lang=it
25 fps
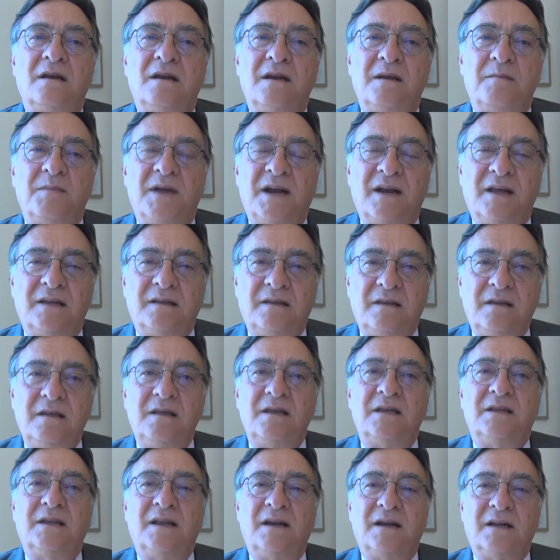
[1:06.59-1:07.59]
le
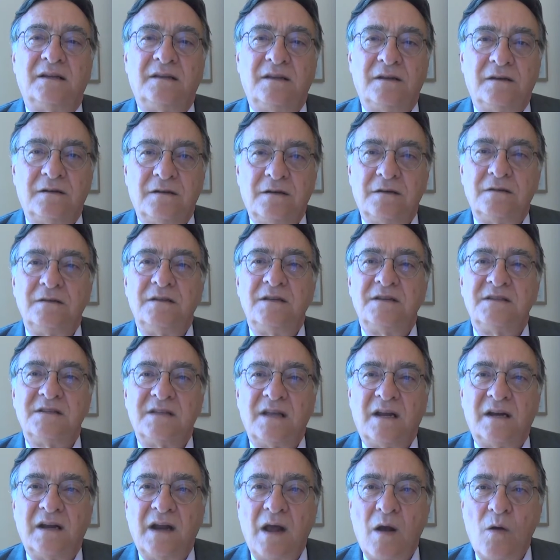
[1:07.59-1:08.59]
malattie della tiroide
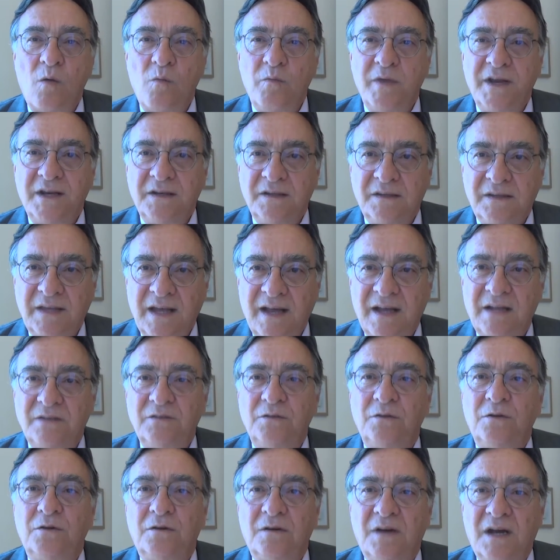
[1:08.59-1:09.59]
stanno
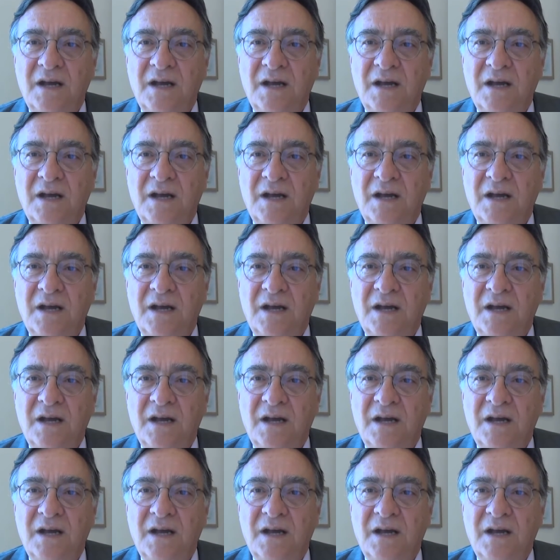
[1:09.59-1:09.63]
aumentando